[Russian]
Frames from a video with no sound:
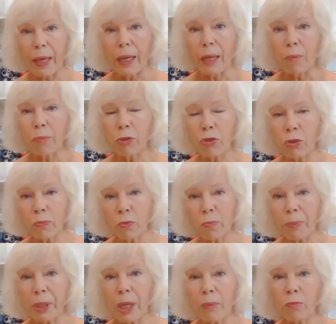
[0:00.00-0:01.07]
Почему?
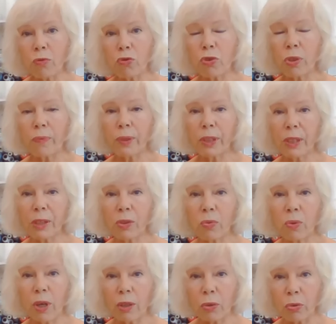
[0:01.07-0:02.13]
Потому что вот эти
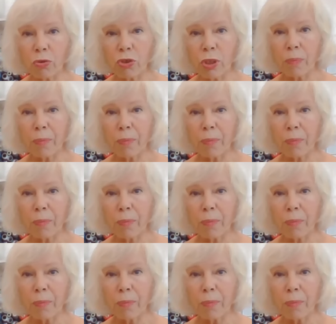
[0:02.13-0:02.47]
уголочки,